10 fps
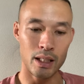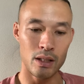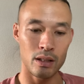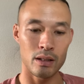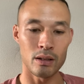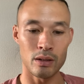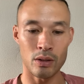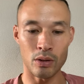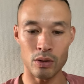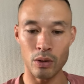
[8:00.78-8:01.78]
近
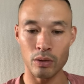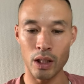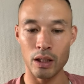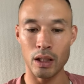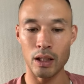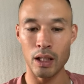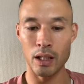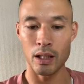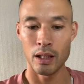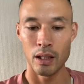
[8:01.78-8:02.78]
ちょっと強くなってき
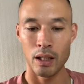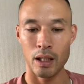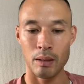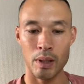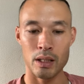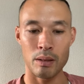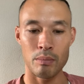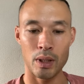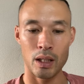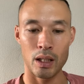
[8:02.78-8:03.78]
て、えー、まあ、
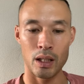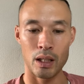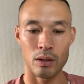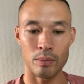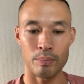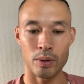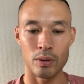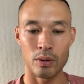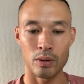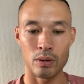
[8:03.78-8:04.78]
全米
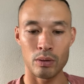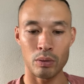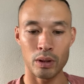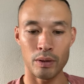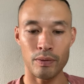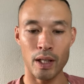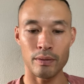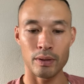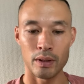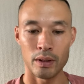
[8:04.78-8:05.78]
トップ
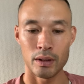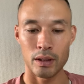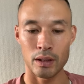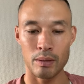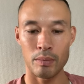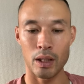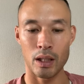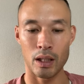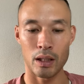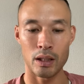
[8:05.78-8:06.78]
25、全米
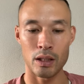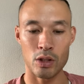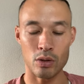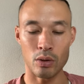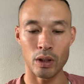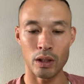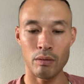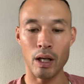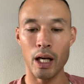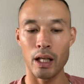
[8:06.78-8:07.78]
25位
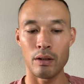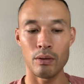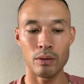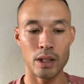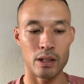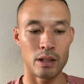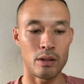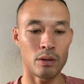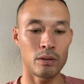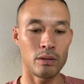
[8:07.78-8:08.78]
には入るような
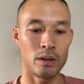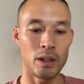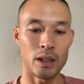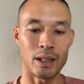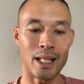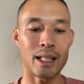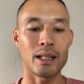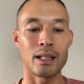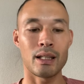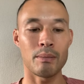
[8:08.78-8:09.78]
実力になっ
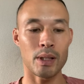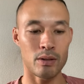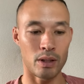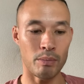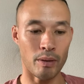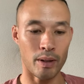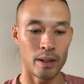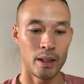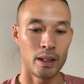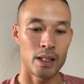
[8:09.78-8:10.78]
てます、今は。
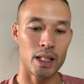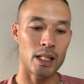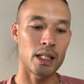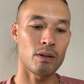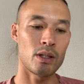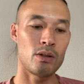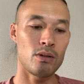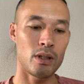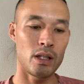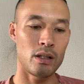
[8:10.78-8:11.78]
しかしこれ
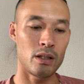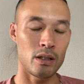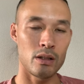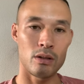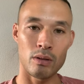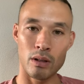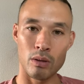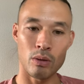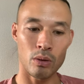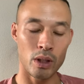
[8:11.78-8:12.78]
10年、10年、
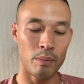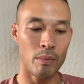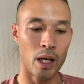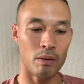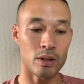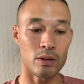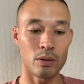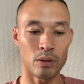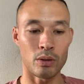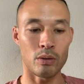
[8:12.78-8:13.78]
5年前はす
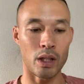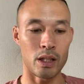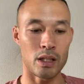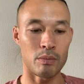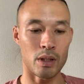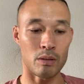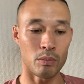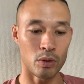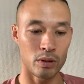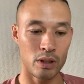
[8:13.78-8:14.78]
ごく弱いチームで、
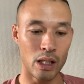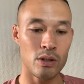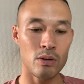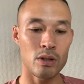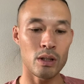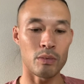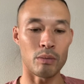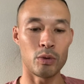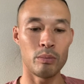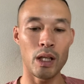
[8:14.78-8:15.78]
もう弱小チームで
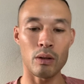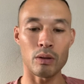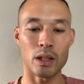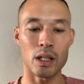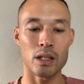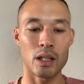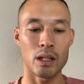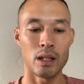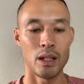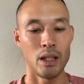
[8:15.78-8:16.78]
無名校だったんですけど
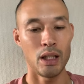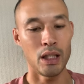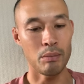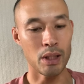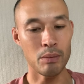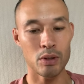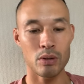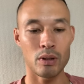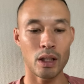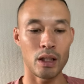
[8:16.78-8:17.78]
ね。今でも
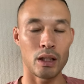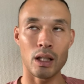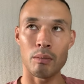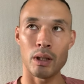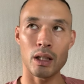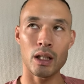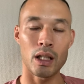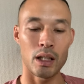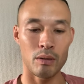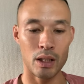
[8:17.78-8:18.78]
そんなにアメリカ
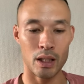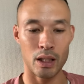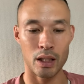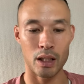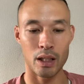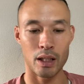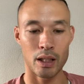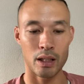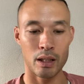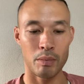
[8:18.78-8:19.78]
界では、
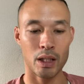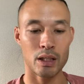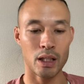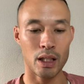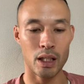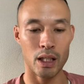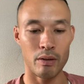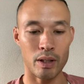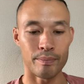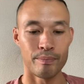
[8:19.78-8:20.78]
えー、アメリカサッカー界で
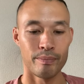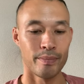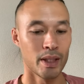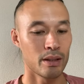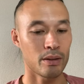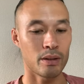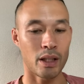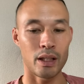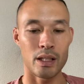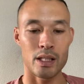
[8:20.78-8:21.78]
はそんな
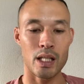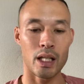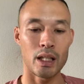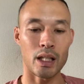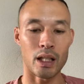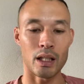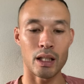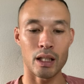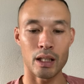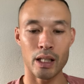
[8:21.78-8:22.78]
に知られてない
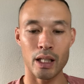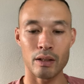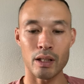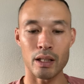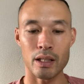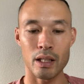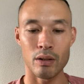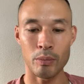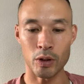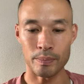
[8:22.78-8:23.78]
大学なんですけれ
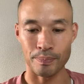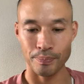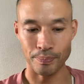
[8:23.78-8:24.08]
ども、